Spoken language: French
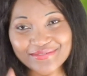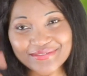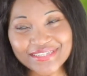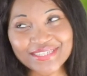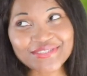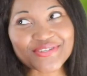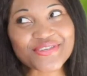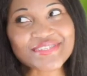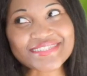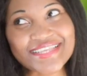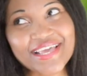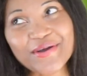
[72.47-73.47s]
Oui, je
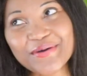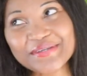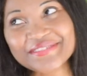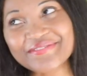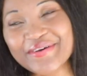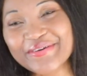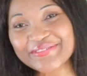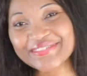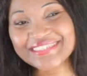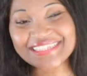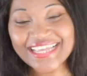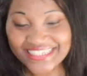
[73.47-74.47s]
sais, Rose au
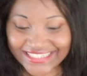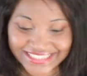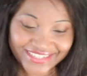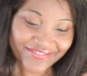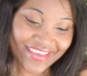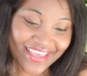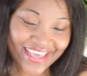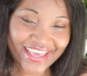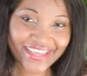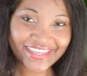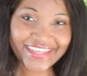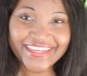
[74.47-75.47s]
sujet, j'y
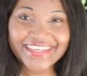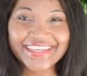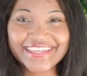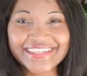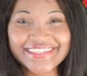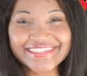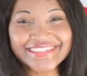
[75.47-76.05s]
vais.